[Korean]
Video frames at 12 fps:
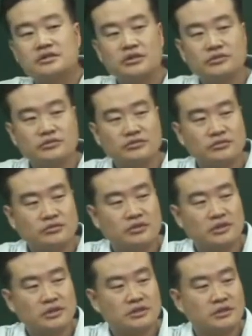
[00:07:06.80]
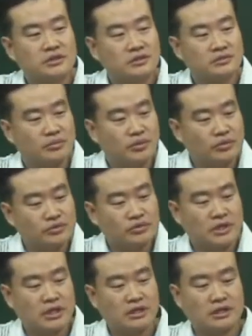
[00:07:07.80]
청구권을
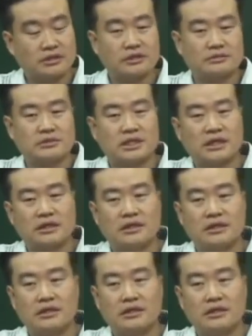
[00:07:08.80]
보존한다는 겁니다.